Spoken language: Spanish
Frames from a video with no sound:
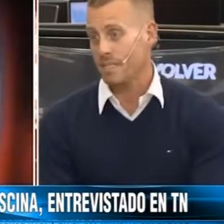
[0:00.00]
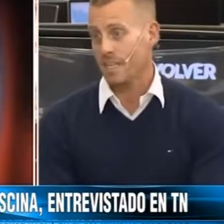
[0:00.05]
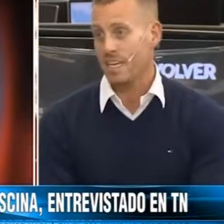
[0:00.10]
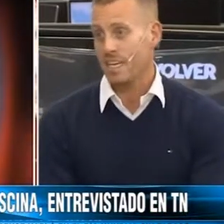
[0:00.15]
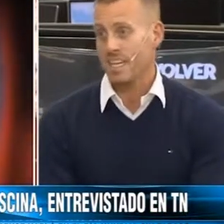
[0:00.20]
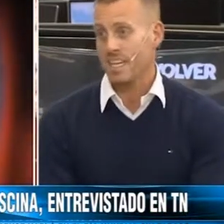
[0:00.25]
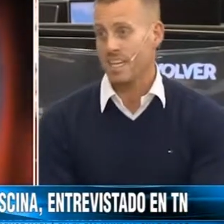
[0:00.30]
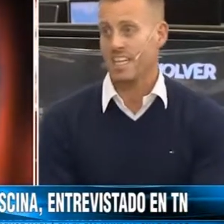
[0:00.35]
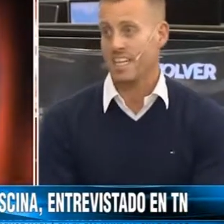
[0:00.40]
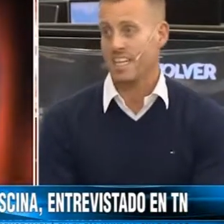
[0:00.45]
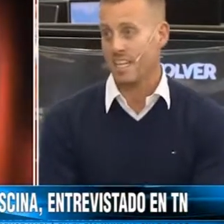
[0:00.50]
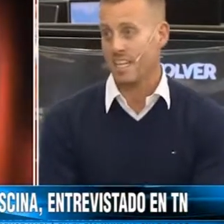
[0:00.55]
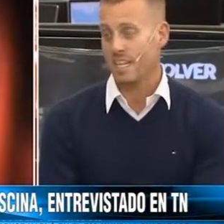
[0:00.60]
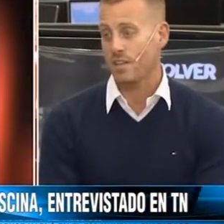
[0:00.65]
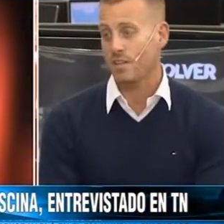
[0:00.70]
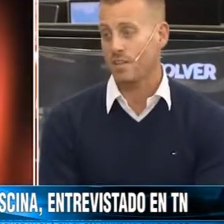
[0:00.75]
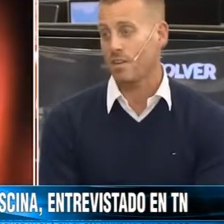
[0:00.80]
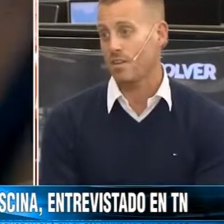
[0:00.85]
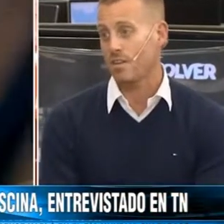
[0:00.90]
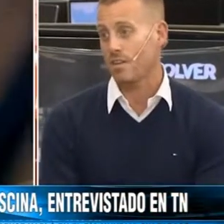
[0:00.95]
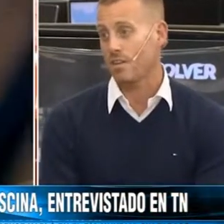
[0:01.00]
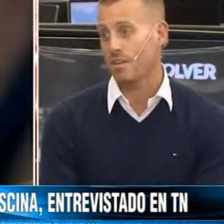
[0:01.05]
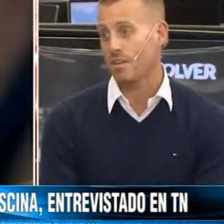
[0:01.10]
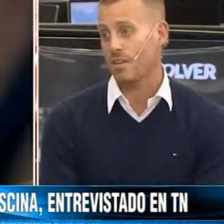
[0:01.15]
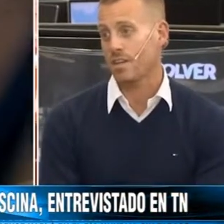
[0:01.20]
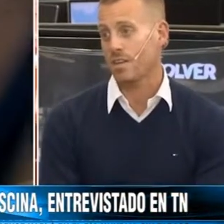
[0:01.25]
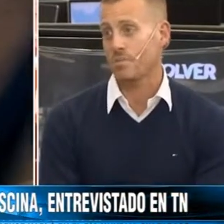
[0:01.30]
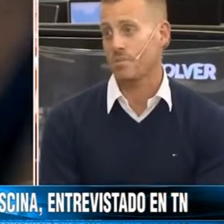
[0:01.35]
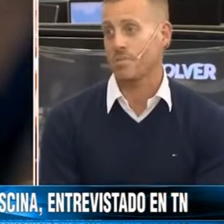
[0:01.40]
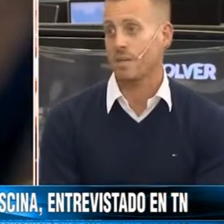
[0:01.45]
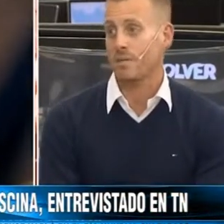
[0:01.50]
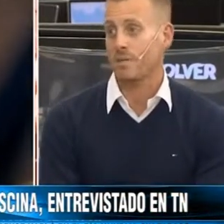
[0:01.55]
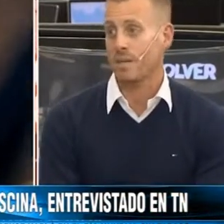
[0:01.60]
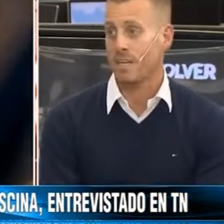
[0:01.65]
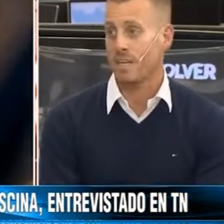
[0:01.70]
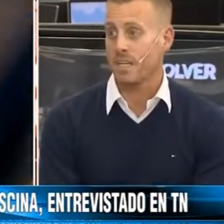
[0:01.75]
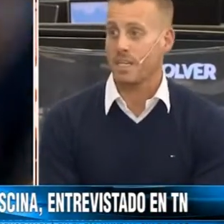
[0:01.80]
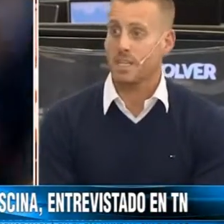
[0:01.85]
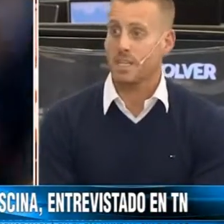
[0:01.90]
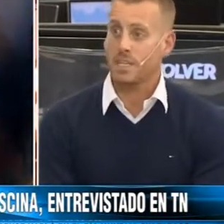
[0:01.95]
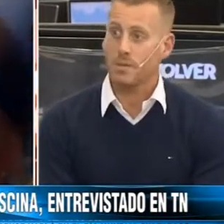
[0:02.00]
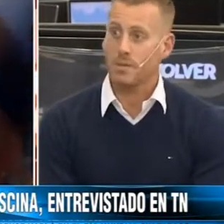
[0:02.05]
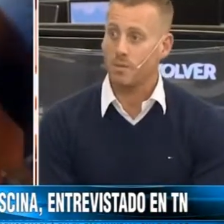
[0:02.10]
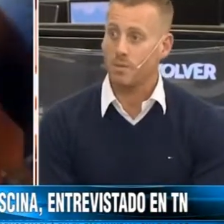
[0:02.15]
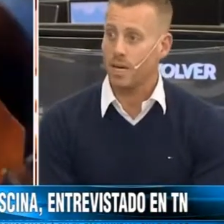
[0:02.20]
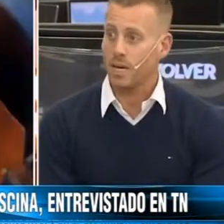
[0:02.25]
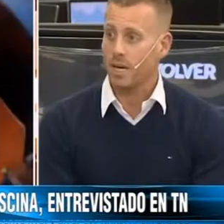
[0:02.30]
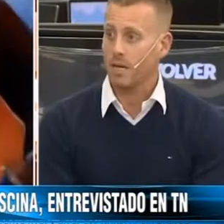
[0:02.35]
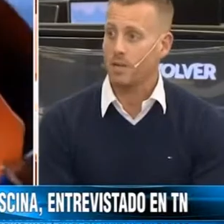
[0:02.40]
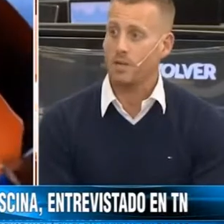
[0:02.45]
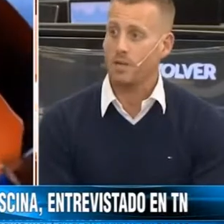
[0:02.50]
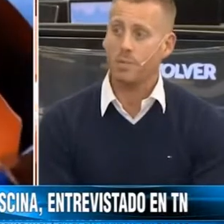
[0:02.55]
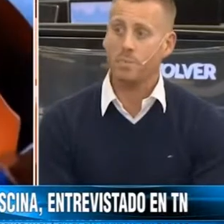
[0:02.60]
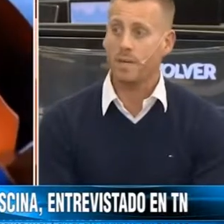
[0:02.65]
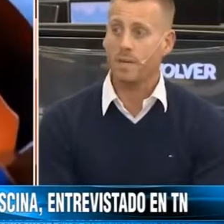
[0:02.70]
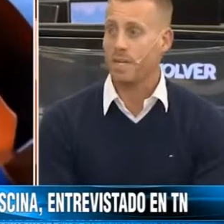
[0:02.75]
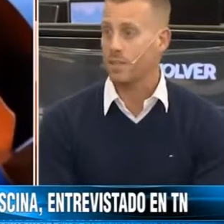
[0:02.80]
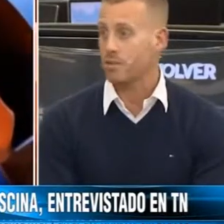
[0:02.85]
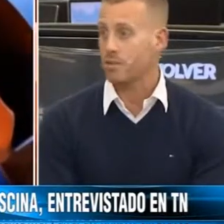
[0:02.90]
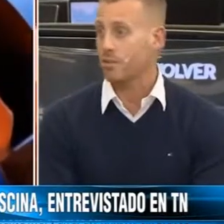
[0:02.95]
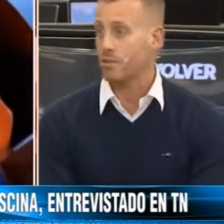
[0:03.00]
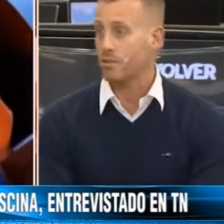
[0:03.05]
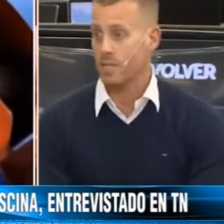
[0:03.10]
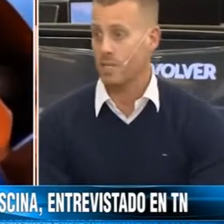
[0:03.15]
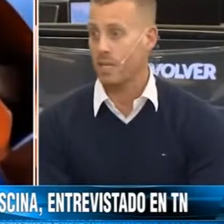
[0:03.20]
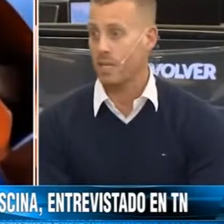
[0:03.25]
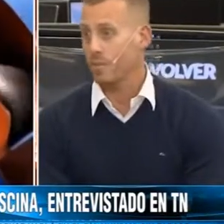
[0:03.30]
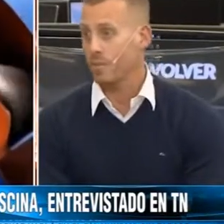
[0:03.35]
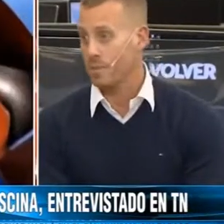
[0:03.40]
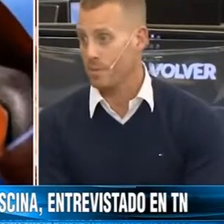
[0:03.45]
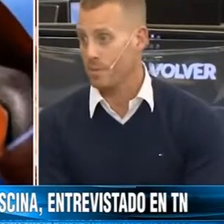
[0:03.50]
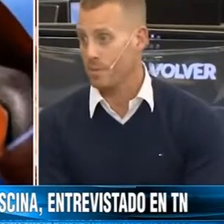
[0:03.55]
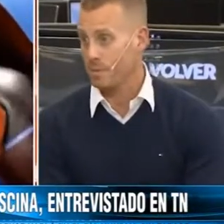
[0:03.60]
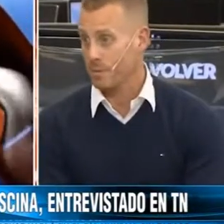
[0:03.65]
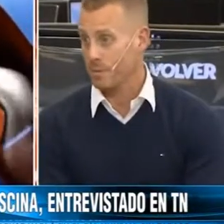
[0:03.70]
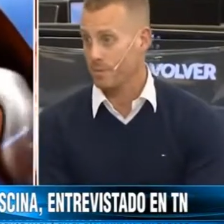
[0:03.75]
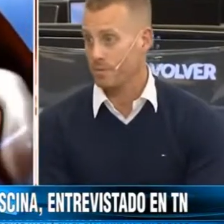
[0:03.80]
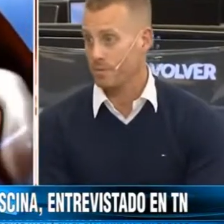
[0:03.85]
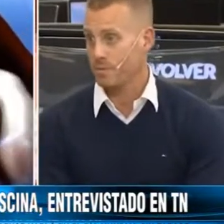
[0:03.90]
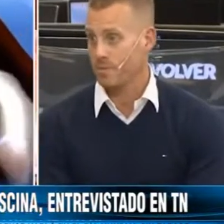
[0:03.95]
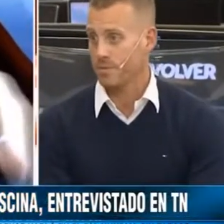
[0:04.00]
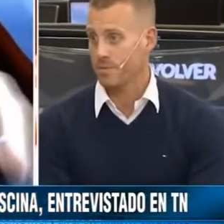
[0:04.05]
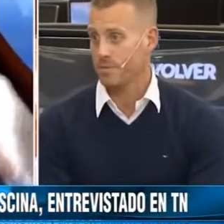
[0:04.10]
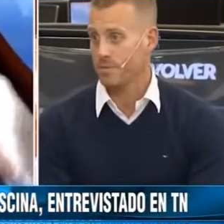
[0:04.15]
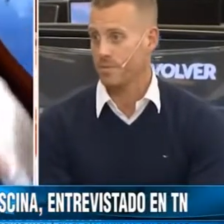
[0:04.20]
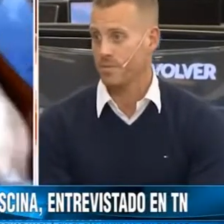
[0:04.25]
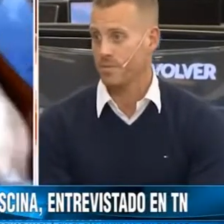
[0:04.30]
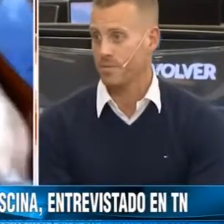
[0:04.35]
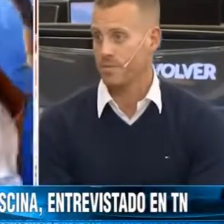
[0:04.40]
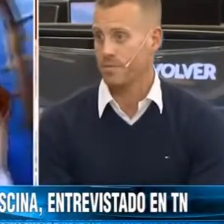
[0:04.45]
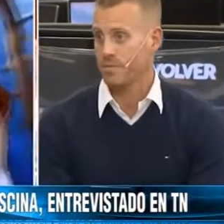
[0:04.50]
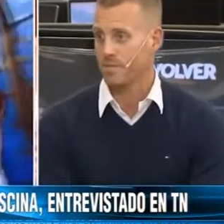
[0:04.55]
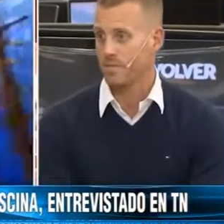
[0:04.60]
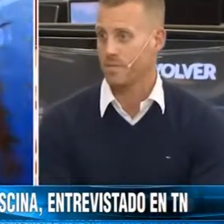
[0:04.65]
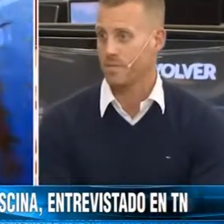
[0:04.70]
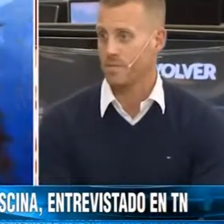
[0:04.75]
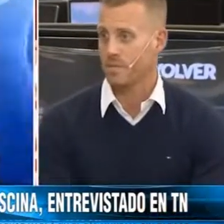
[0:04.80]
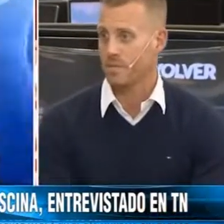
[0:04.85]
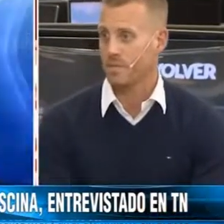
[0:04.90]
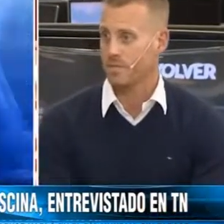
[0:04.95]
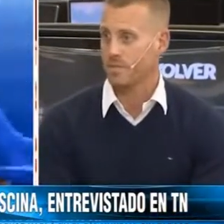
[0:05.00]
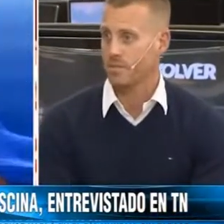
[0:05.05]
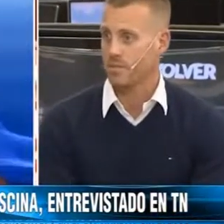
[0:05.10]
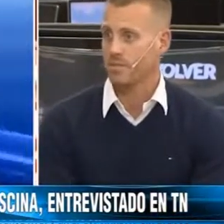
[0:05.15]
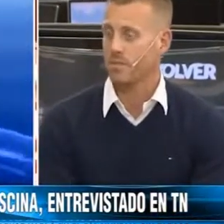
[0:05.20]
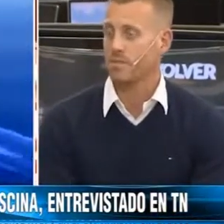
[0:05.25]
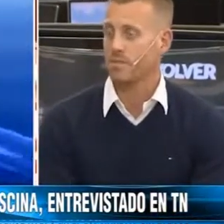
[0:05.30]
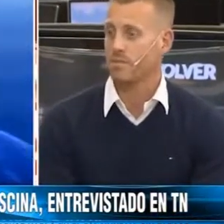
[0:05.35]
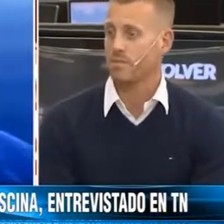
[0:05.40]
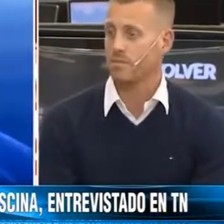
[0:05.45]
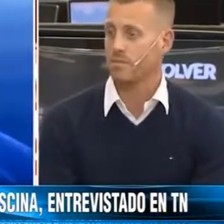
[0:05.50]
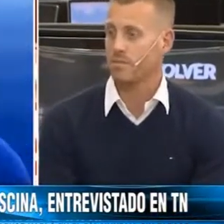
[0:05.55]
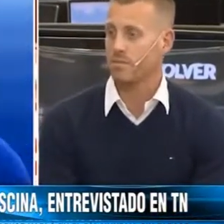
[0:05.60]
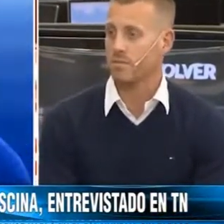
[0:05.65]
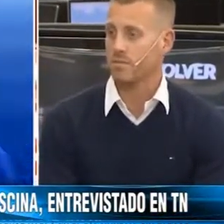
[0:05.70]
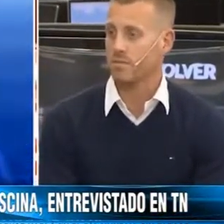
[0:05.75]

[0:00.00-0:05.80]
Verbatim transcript: tratándolo de como una manera individual. No para todos es lo mismo. No para todos. ¿Hay